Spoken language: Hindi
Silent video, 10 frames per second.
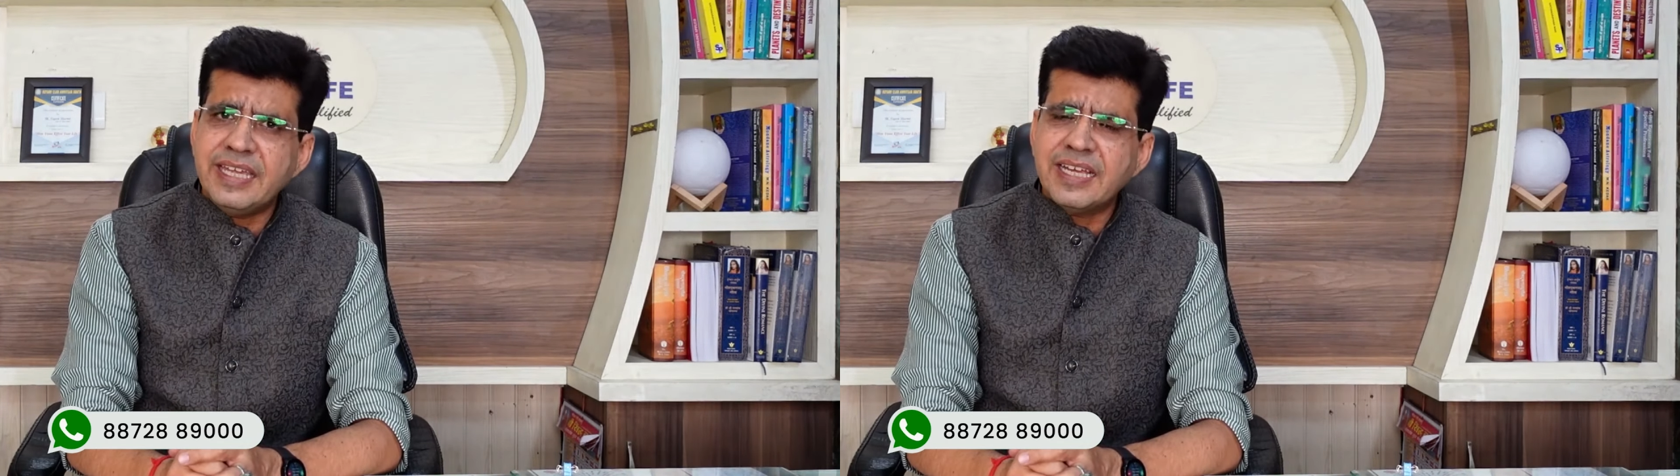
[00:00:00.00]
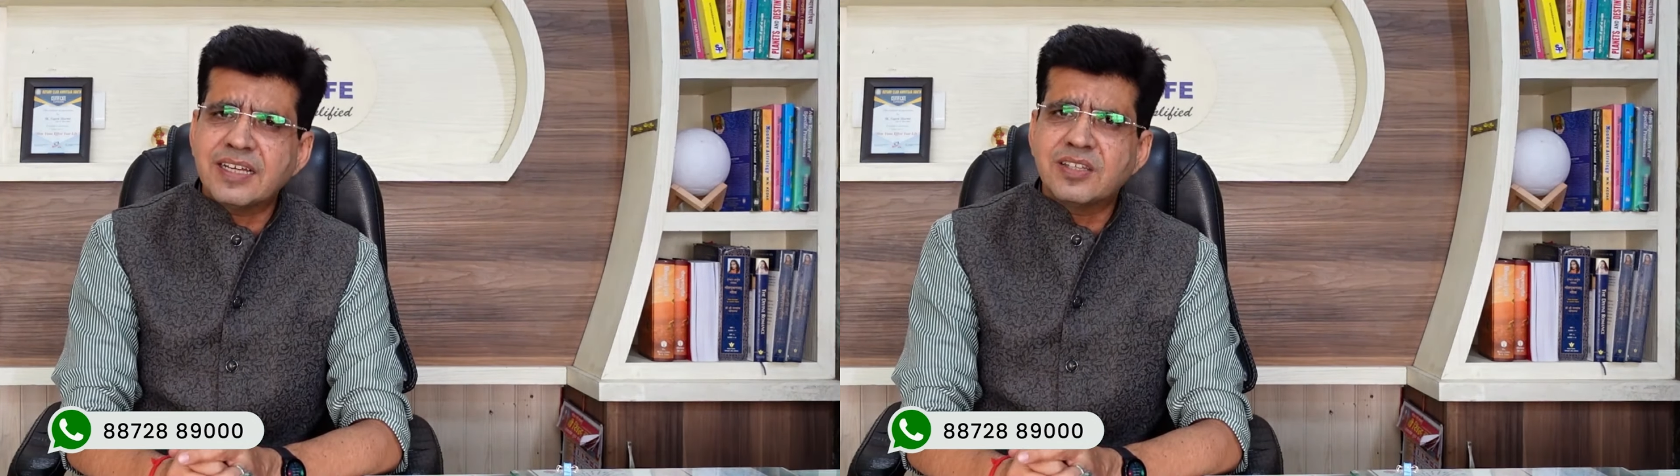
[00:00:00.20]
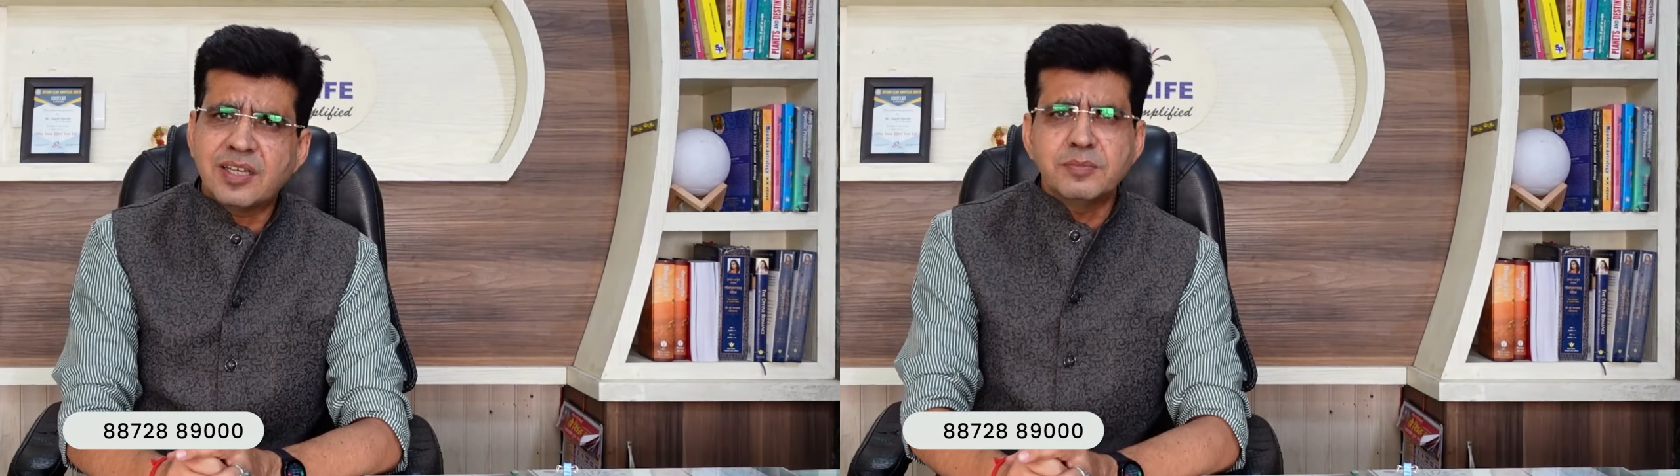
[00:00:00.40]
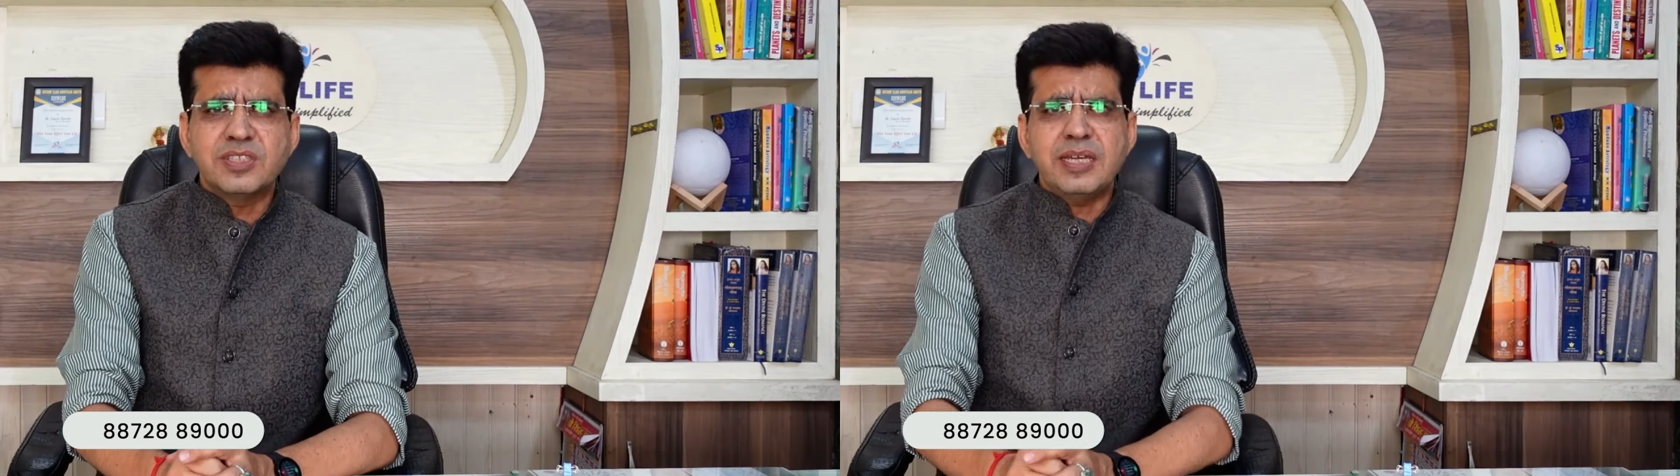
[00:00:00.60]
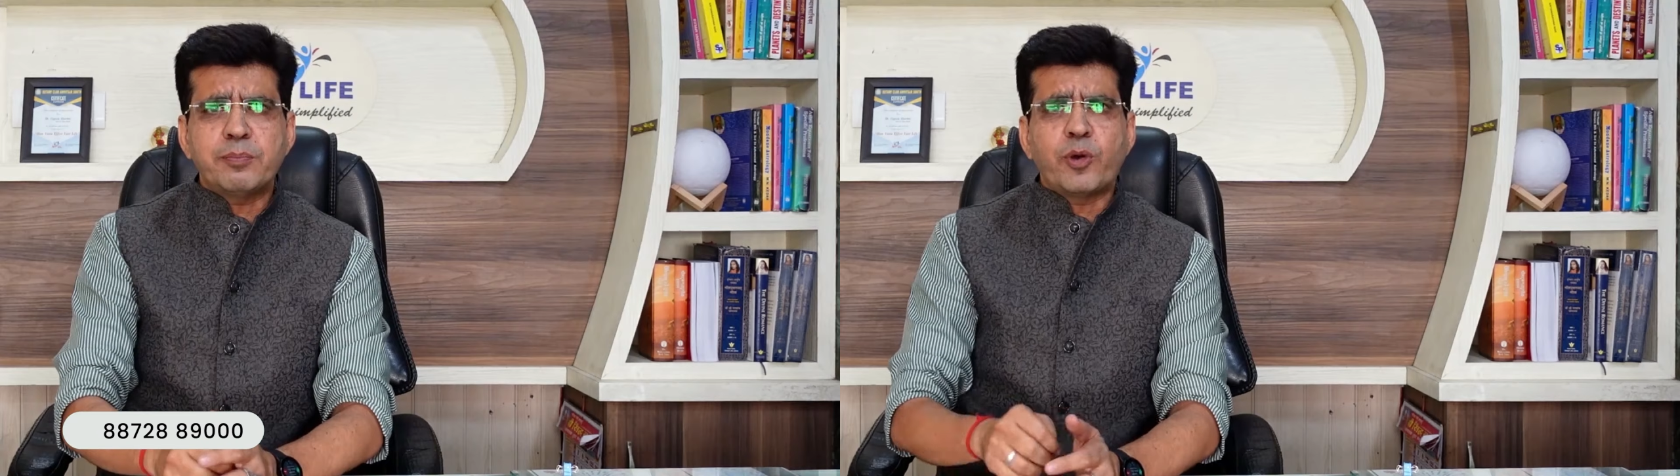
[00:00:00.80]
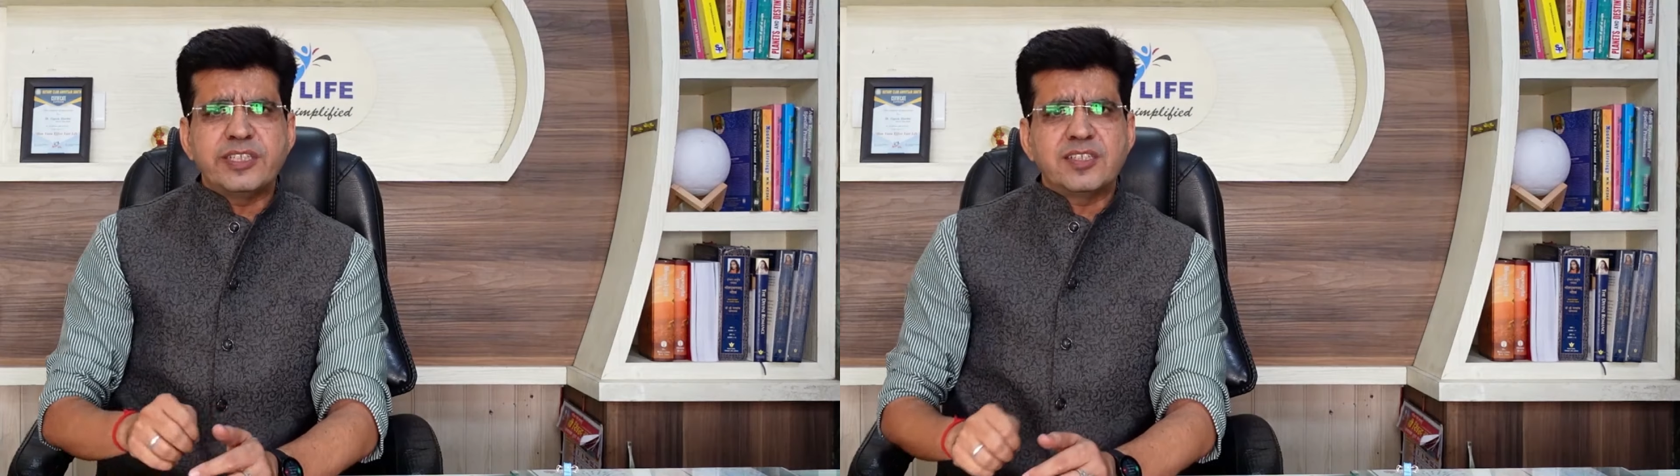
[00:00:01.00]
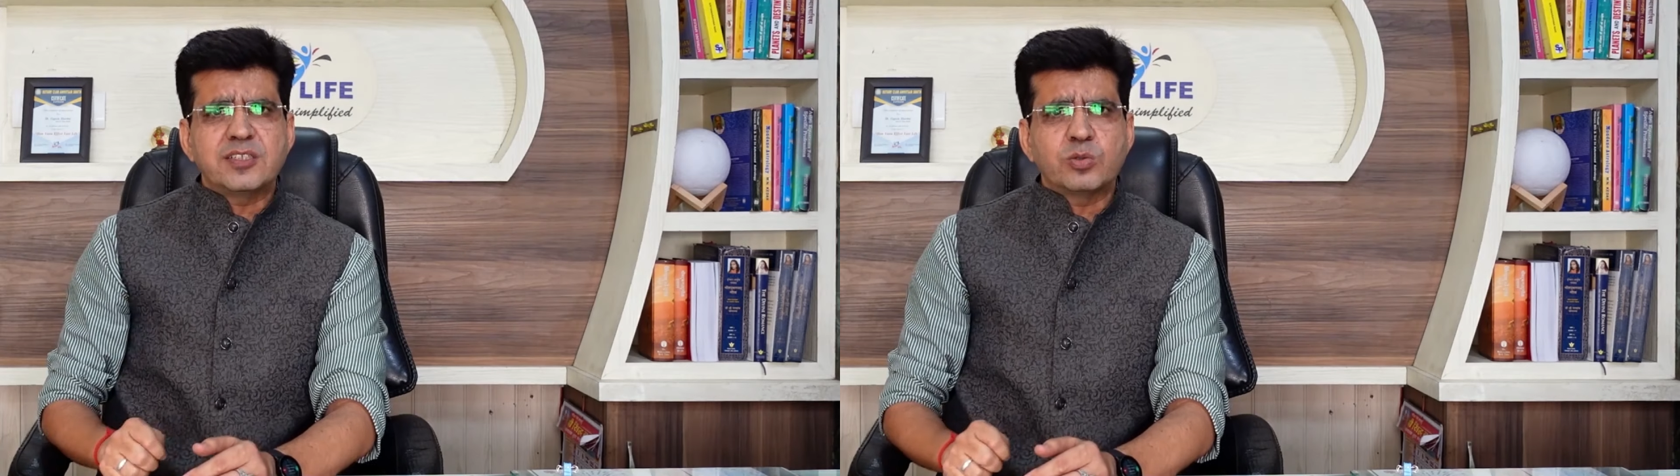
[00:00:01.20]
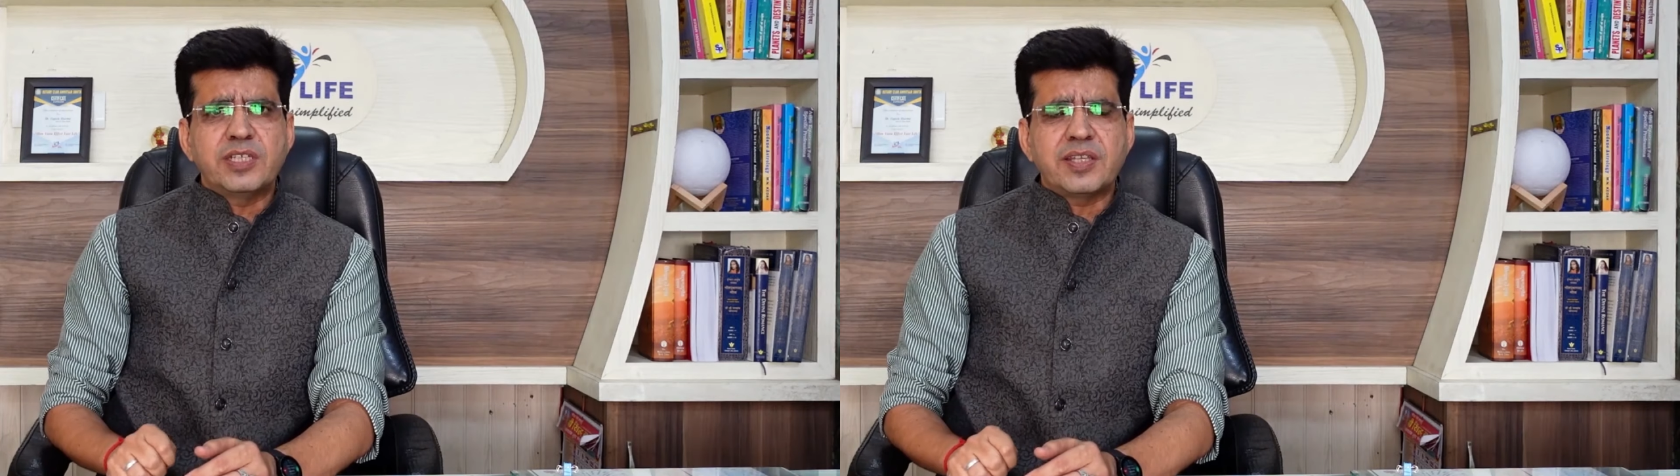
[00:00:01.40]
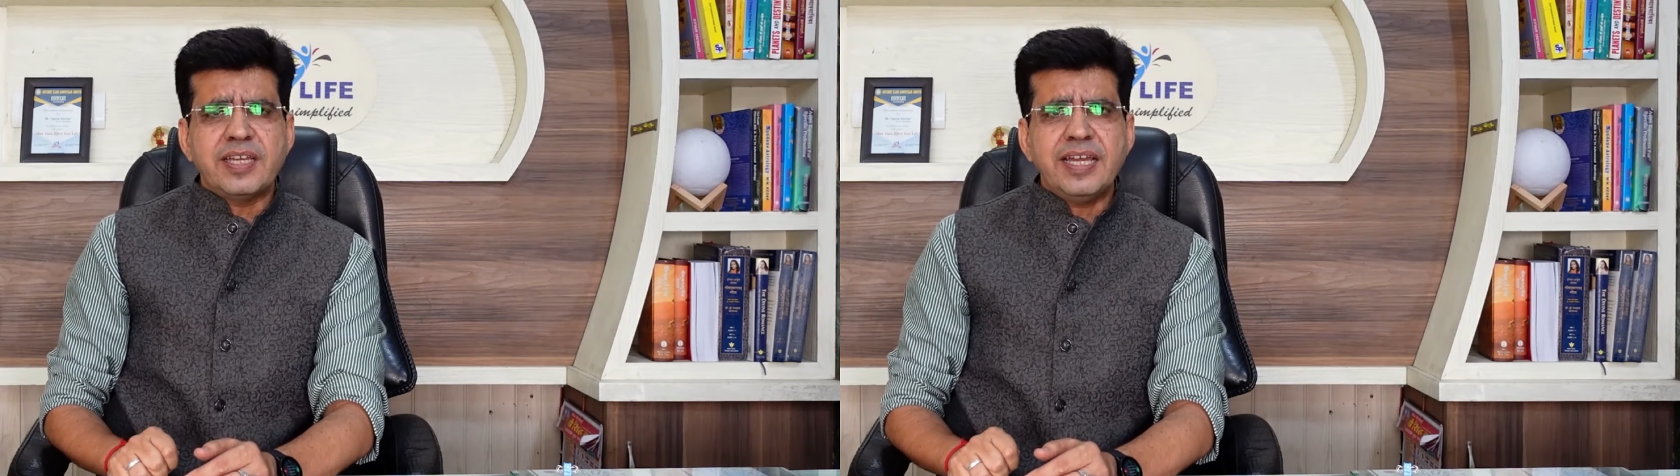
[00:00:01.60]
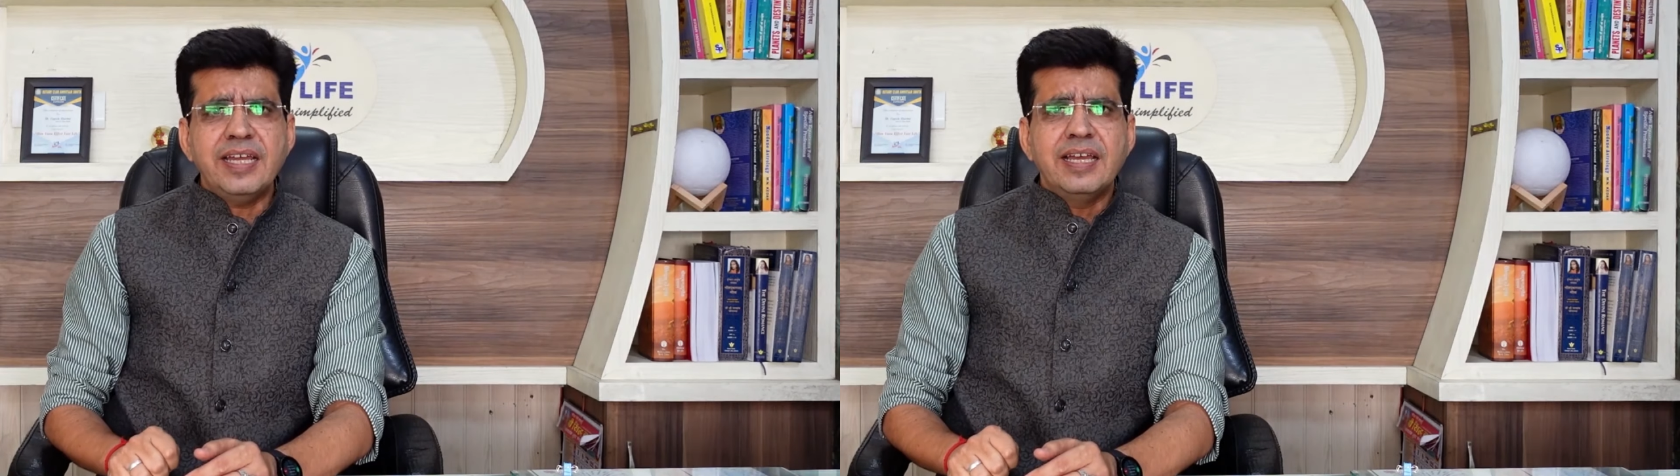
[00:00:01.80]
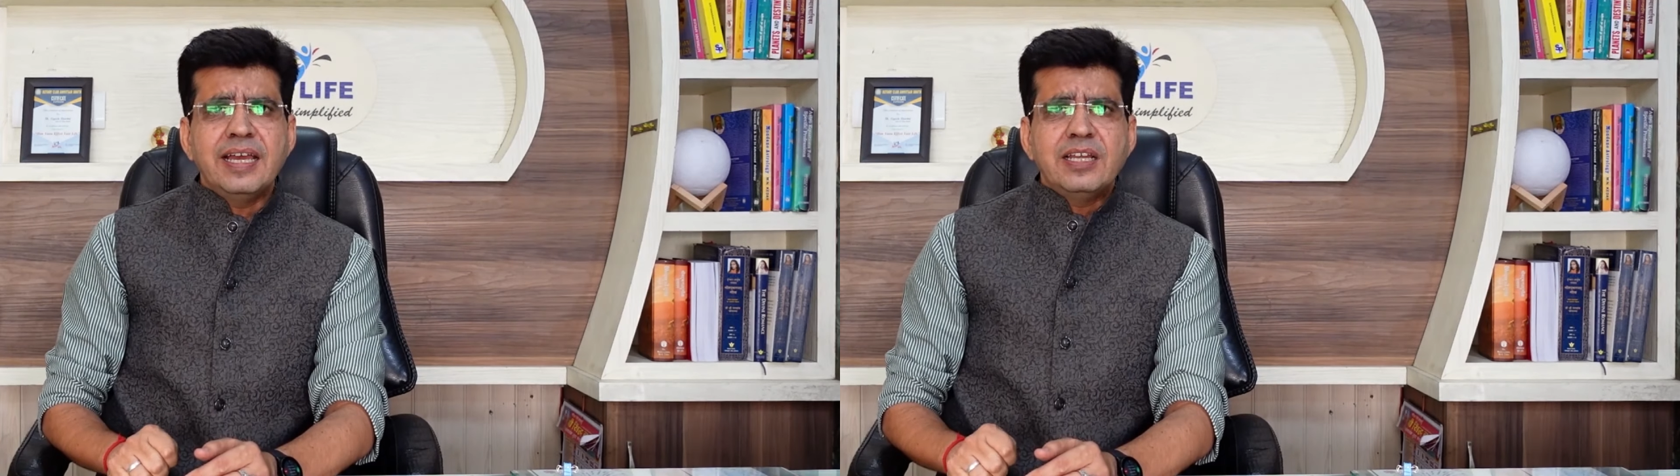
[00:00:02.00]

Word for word: एकदम से पॉइजनस हो जाते हैं